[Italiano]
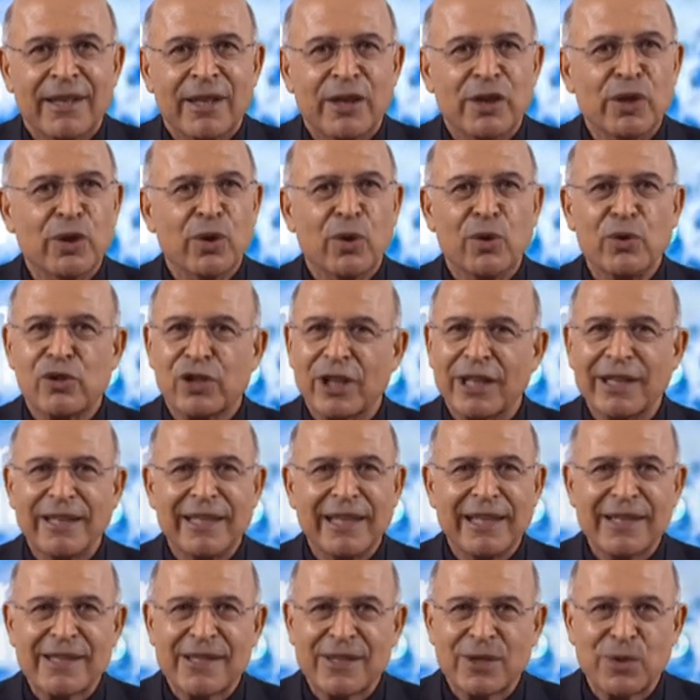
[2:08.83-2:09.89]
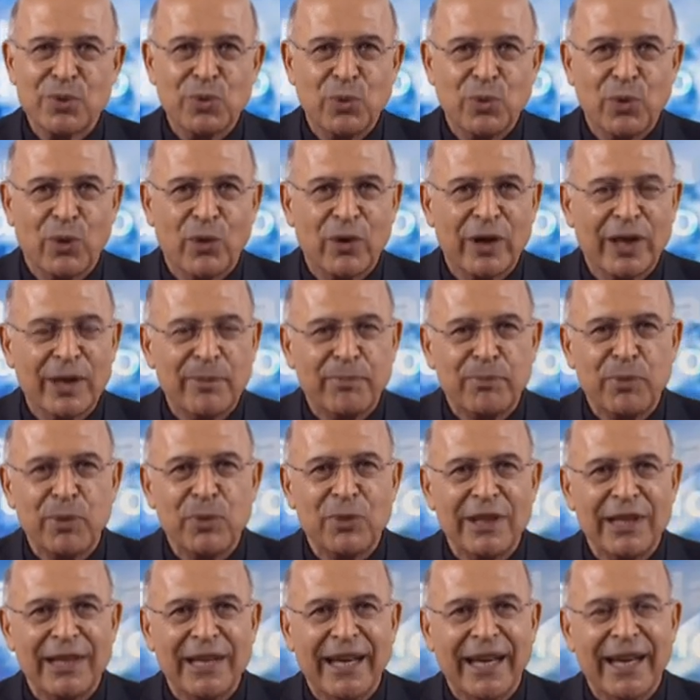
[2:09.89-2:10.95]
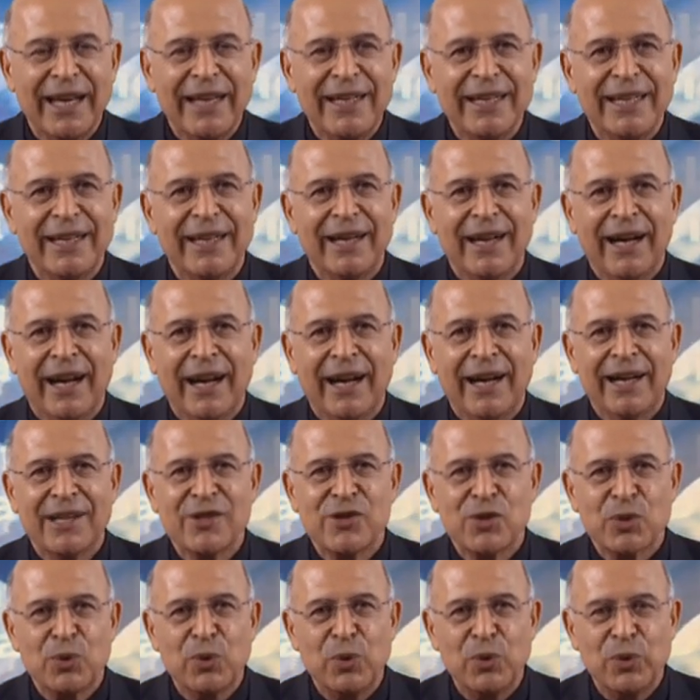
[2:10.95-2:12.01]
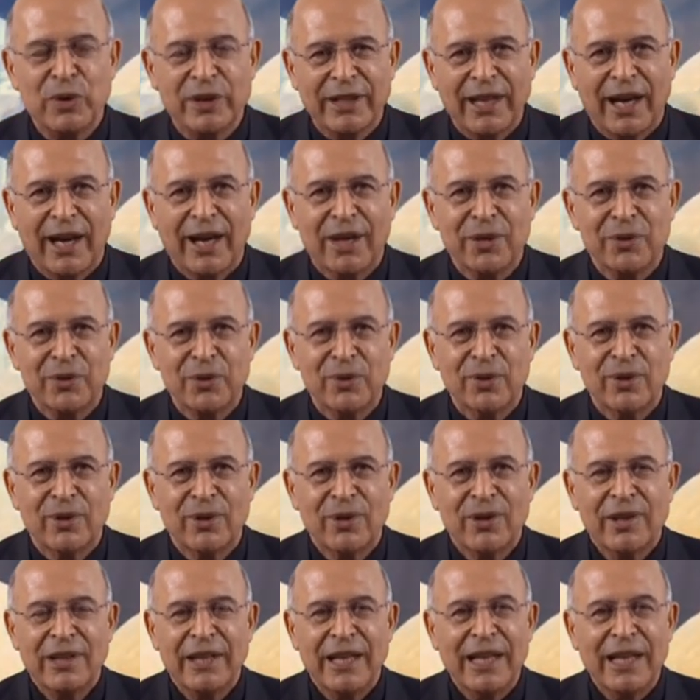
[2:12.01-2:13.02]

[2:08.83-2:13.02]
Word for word: non c'è nessuno che più di lei ha ascoltato